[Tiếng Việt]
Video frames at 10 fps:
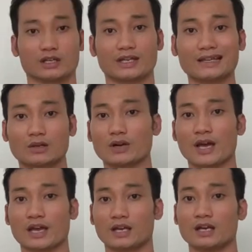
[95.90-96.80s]
keto
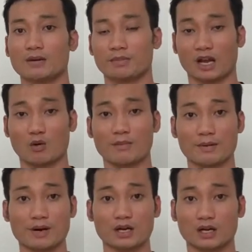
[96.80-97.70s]
diet mình không có bị
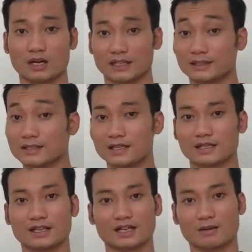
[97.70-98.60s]
mất cơ là thứ nhất
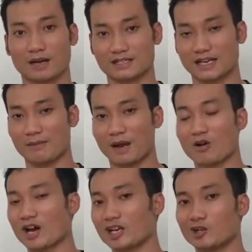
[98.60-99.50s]
các bạn sẽ đảm bảo
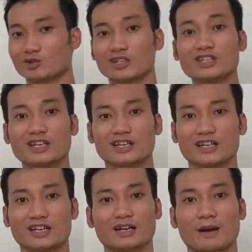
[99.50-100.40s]
hai điều thứ nhất
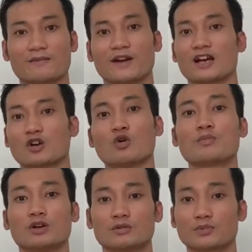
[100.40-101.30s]
các bạn phải ăn đủ
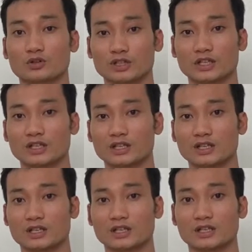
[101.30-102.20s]
lượng protein
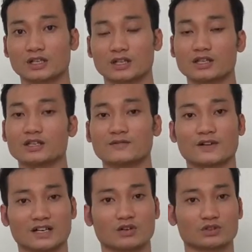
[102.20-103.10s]
như
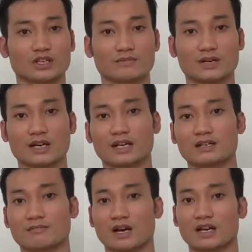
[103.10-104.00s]
phần đầu tiên đó đã
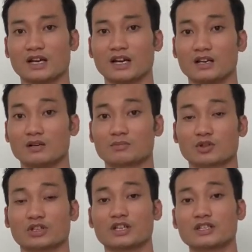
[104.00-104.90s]
trình bày đó là lượng
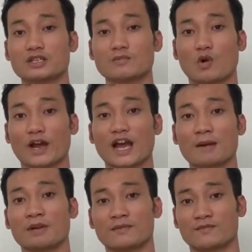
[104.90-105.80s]
protein nó chiếm khoảng
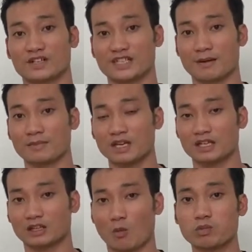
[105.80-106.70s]
25%
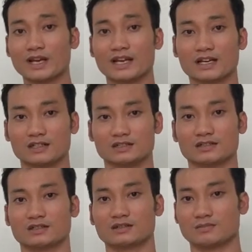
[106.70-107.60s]
tổng cái năng lượng
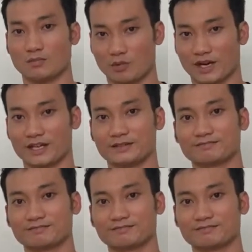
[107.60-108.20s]
một ngày